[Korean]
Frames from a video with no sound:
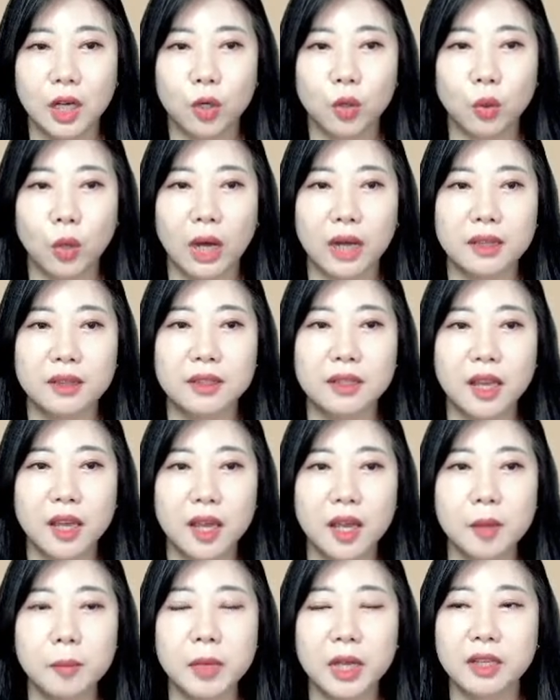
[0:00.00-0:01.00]

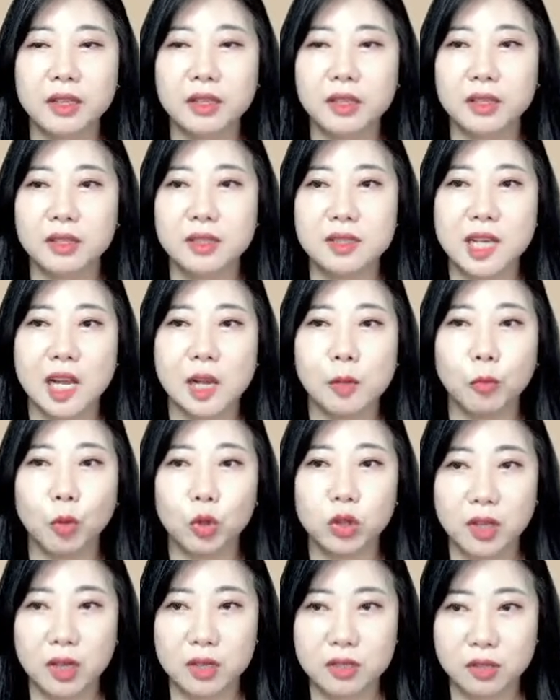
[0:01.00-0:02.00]
관계 맺기를 잘
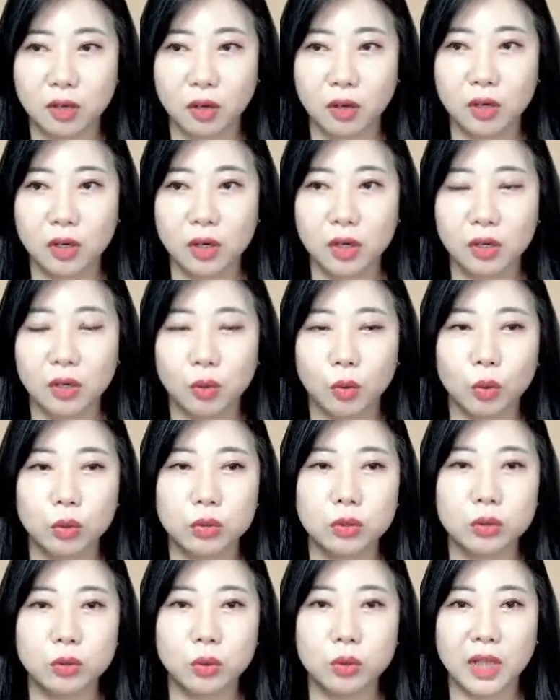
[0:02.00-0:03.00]
못해서
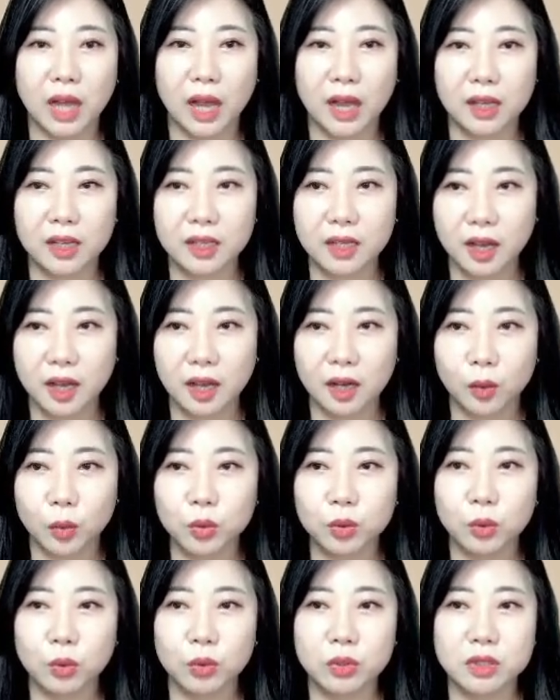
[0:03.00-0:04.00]
오토 다이아,
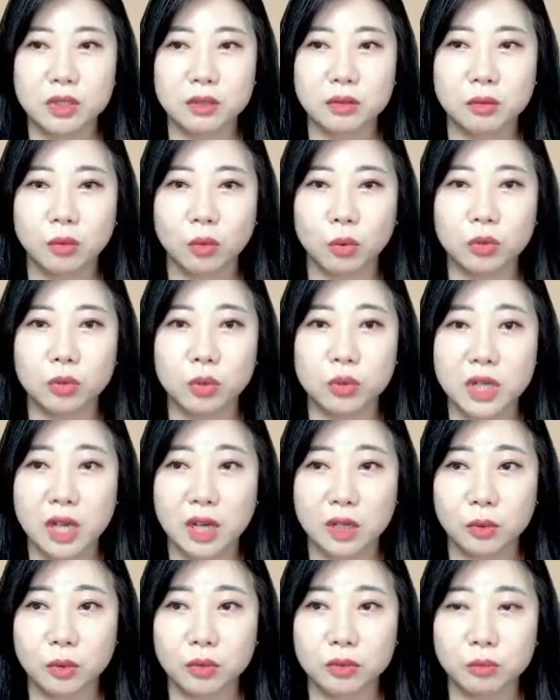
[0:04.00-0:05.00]
오토
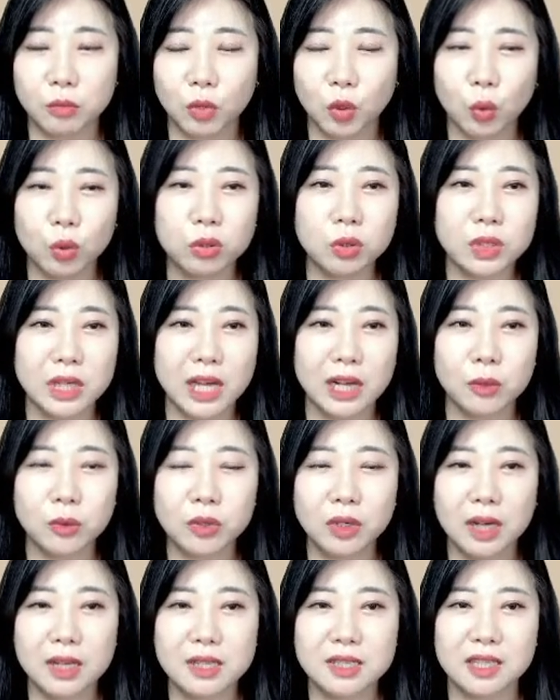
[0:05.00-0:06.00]
오토샤론 뭐
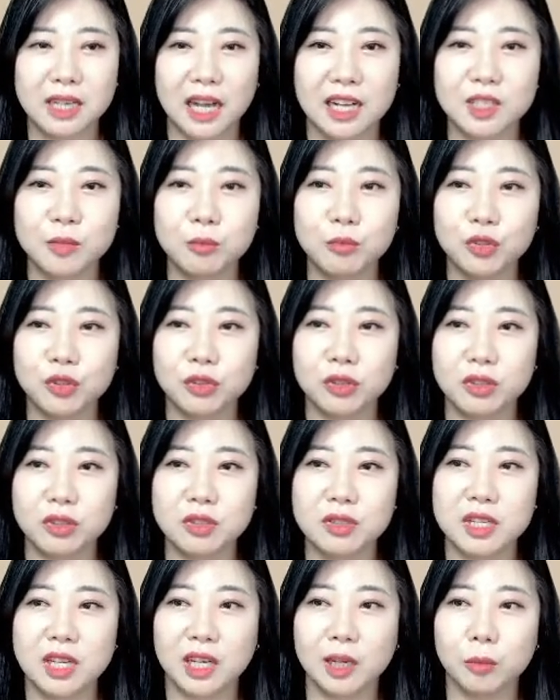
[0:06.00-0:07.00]
오토샤론까지 가신 분들은
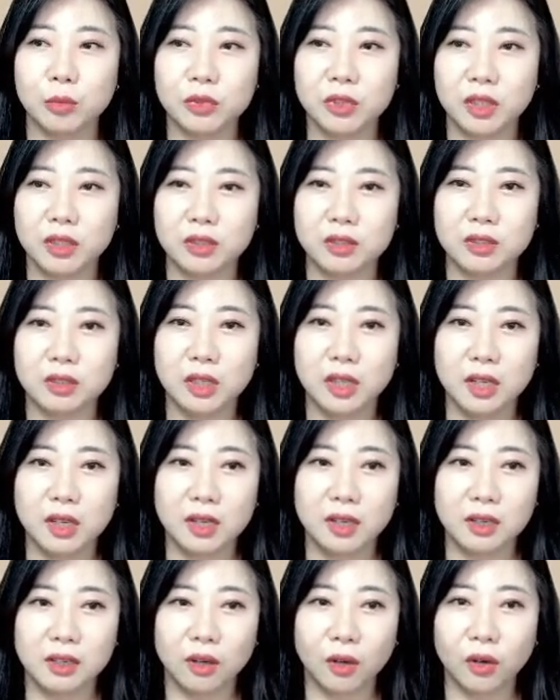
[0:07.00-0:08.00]
제가 볼 때는
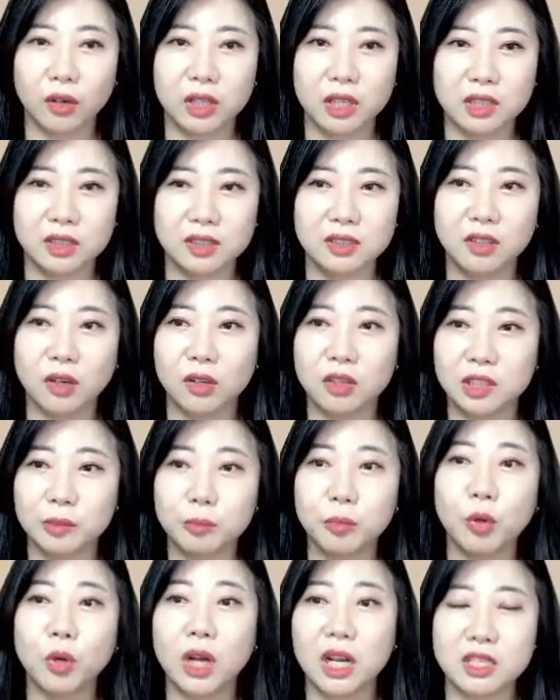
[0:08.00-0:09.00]
거의 그걸
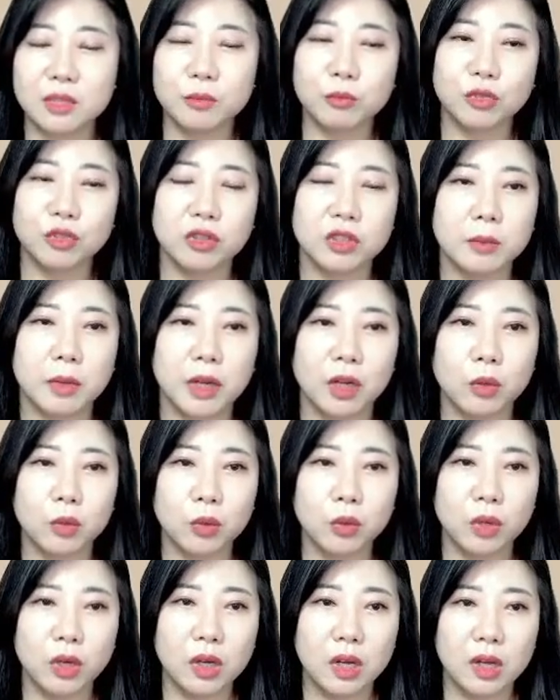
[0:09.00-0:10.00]
극복하신 분들이
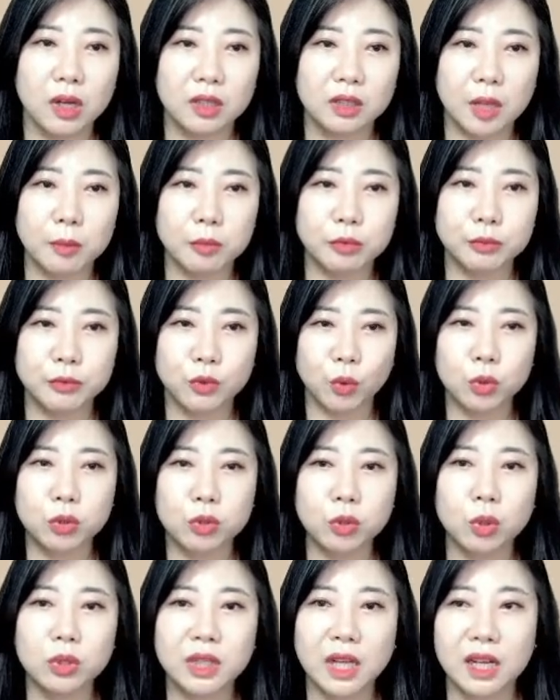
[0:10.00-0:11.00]
많고 대부분
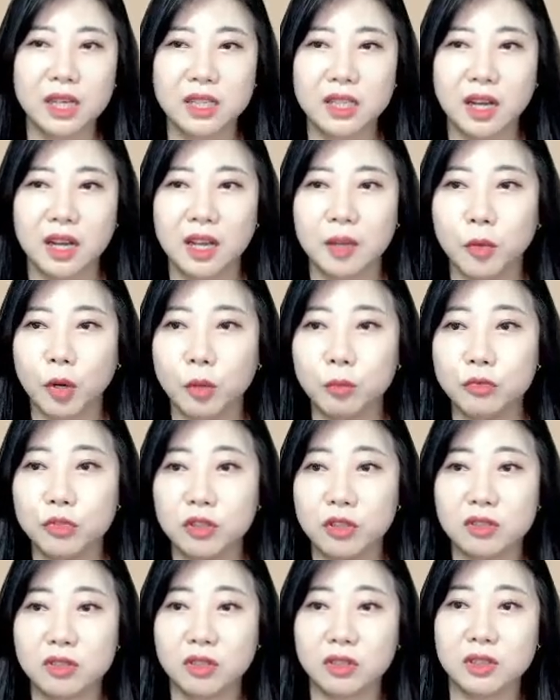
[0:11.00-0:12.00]
오토다이아에
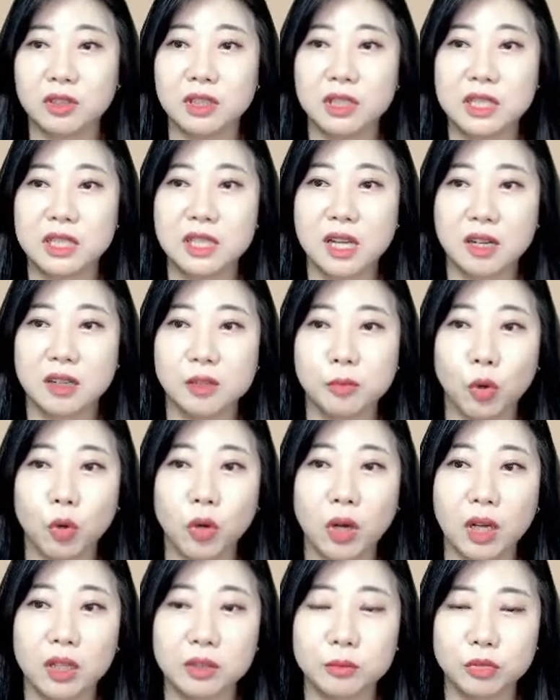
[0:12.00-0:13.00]
머물러서 그 이상을 못
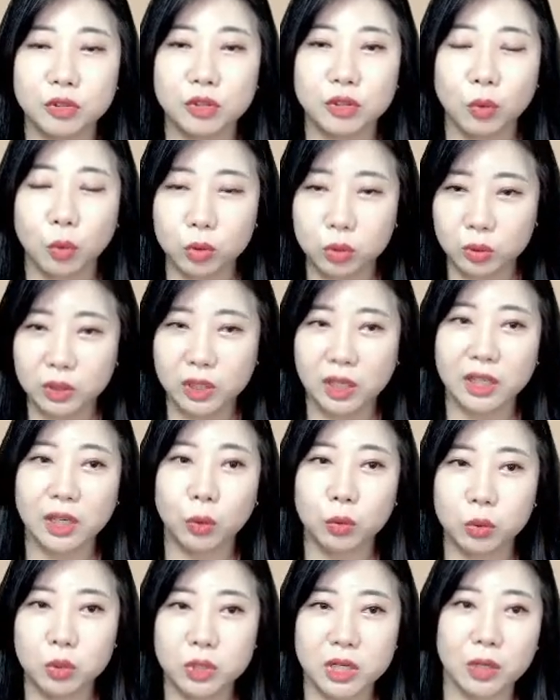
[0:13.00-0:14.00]
가는 분들 오토다이아
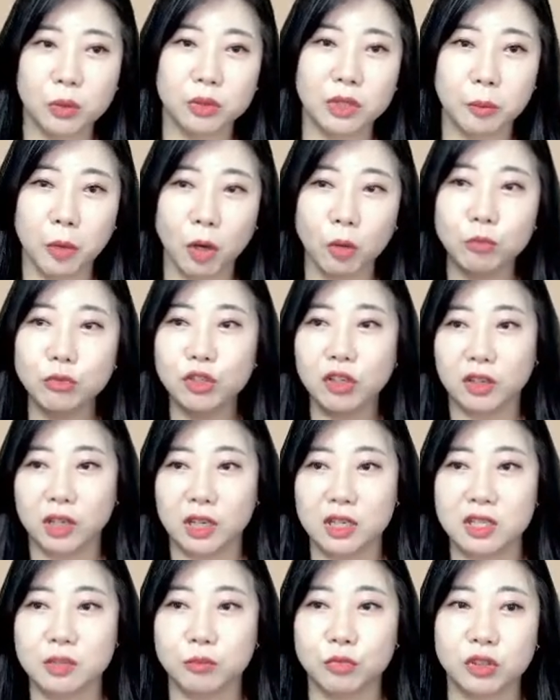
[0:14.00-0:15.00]
오토샤론에 머물러
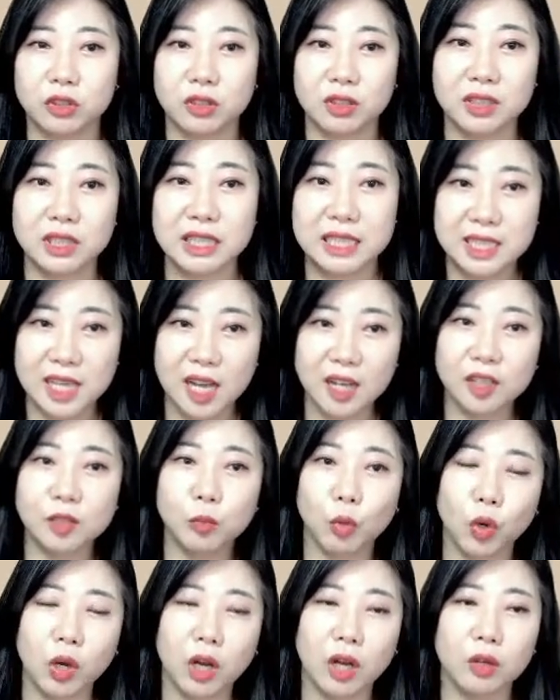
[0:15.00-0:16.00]
계신 분들 그 이상을
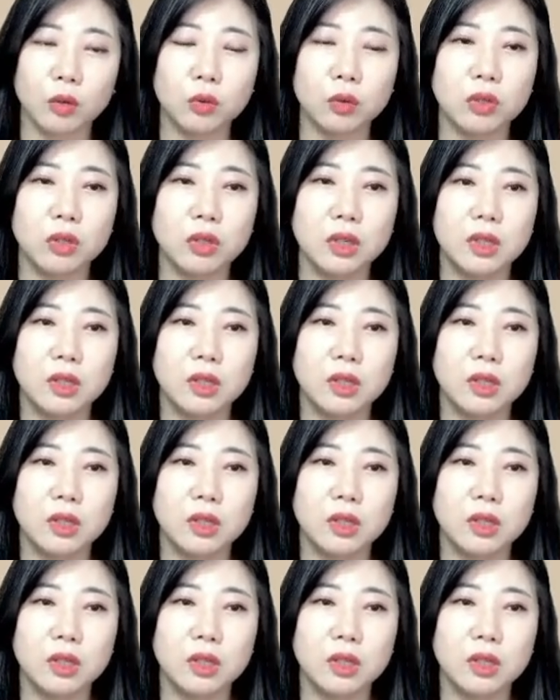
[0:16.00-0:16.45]
못 가고